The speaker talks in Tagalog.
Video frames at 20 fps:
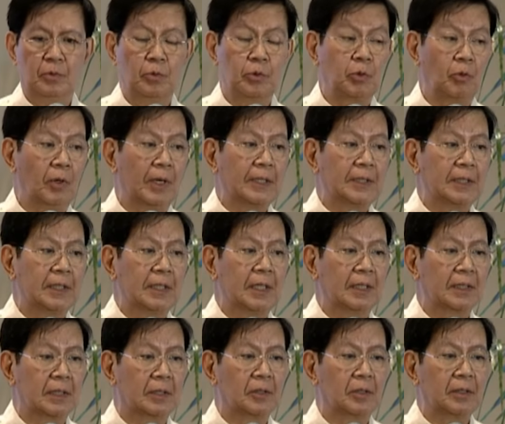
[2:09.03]
gusto ko lang
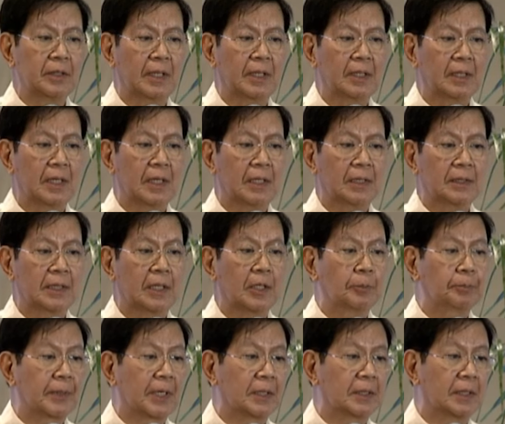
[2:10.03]
singit ano, kay uh,
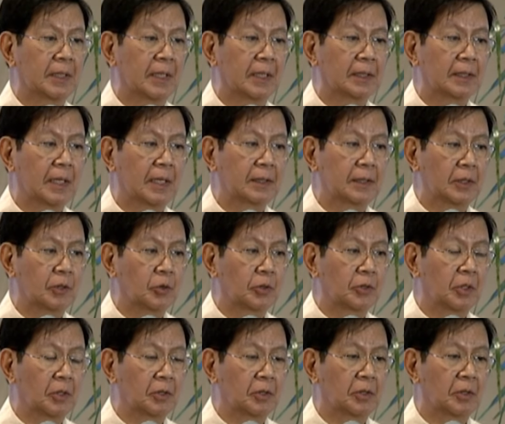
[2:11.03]
Senate President uh, Tito
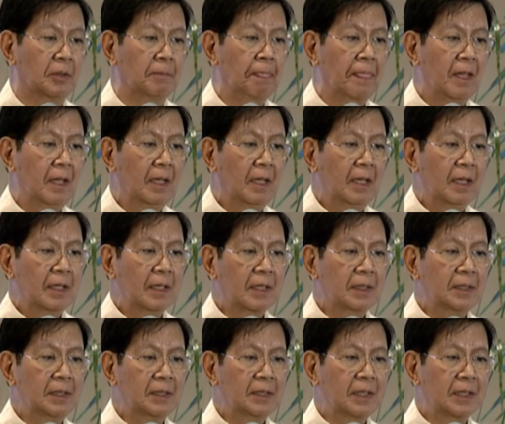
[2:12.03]
Soto
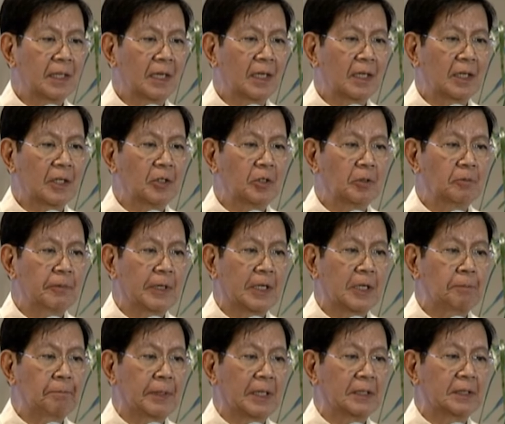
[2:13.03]
kasi siya talaga yung
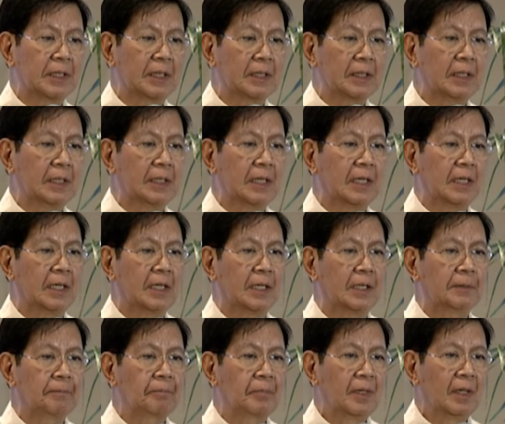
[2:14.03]
very patiently
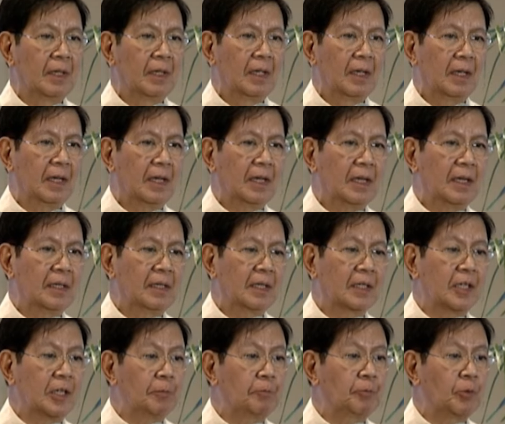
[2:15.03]
na uh,
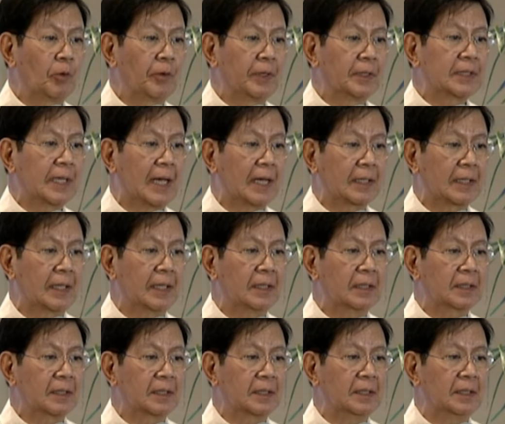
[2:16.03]
nag-influence sa
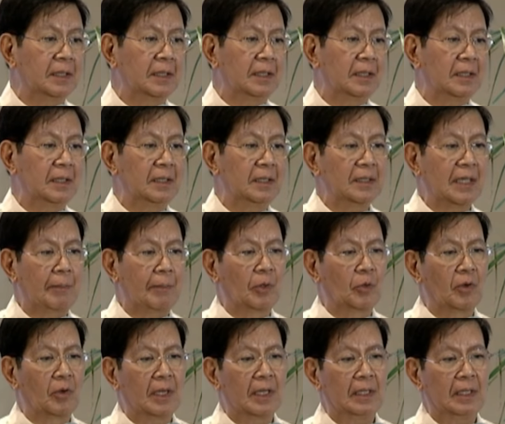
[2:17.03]
akin. Kasi sabi
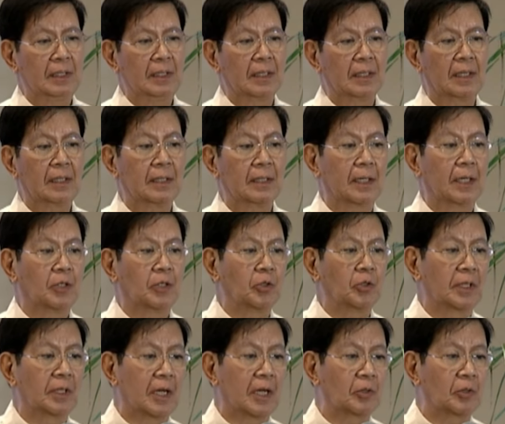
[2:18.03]
ko nga kanina,
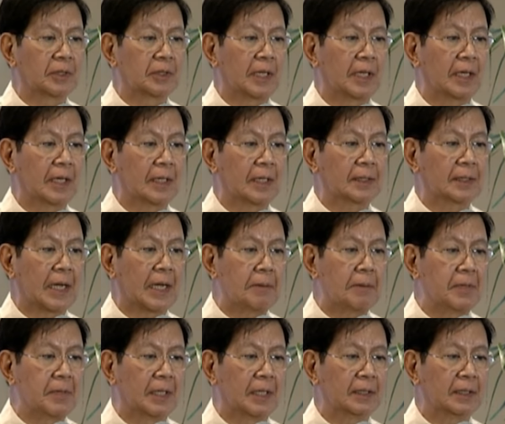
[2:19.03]
nag-enjoy na ako sa
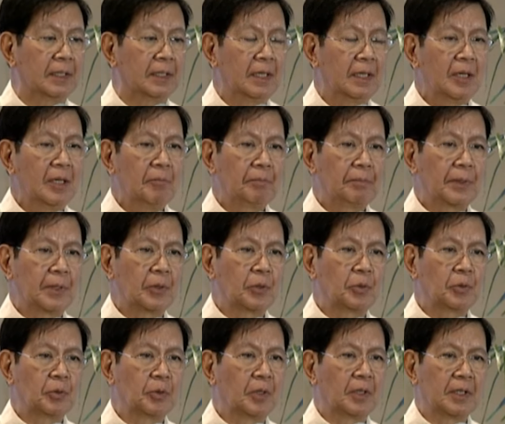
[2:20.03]
retirement.
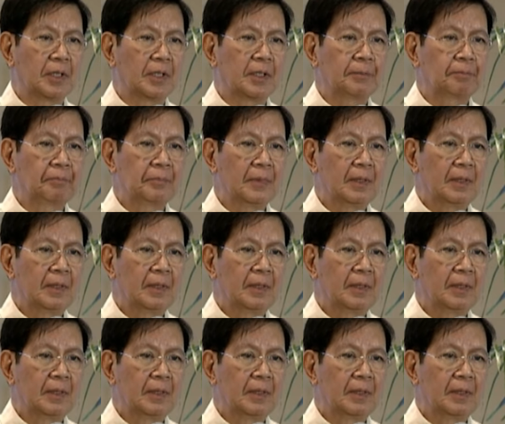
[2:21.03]
Pero uh,